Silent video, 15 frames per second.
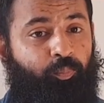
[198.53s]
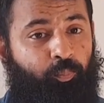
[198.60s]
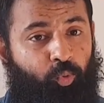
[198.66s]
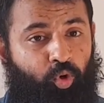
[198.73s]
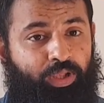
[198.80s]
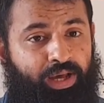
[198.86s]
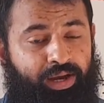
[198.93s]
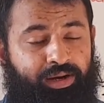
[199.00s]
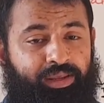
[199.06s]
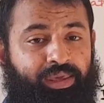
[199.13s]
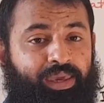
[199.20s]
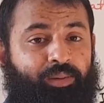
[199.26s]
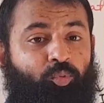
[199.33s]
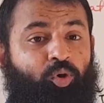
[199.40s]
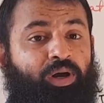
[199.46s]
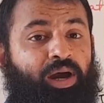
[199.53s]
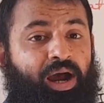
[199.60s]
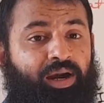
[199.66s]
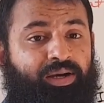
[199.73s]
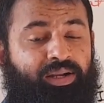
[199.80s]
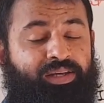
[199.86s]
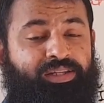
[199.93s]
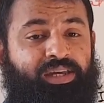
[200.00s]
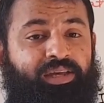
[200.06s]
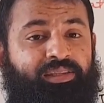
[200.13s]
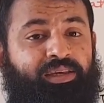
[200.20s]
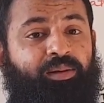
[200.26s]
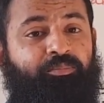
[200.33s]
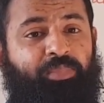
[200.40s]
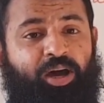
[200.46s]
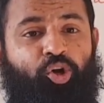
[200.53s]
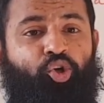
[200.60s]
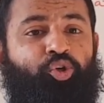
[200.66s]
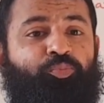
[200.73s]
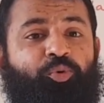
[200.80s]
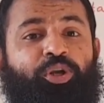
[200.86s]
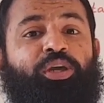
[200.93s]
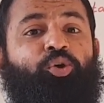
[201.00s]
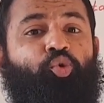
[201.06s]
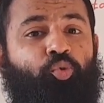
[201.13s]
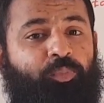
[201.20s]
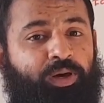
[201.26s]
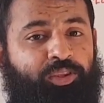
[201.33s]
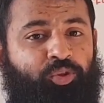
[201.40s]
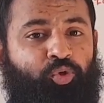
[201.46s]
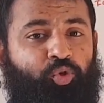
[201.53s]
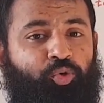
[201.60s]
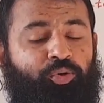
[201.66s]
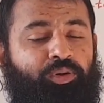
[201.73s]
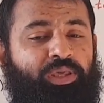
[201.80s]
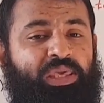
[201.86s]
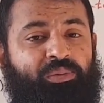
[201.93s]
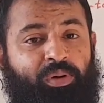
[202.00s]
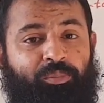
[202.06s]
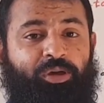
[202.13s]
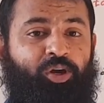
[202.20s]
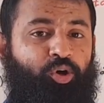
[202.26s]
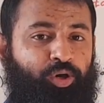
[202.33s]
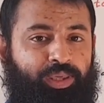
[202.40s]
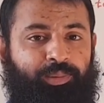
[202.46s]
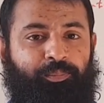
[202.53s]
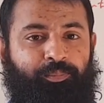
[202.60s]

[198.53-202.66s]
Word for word: পোলার এবং কার্টেশিয়ানের পারস্পরিক রূপান্তর কিভাবে হয়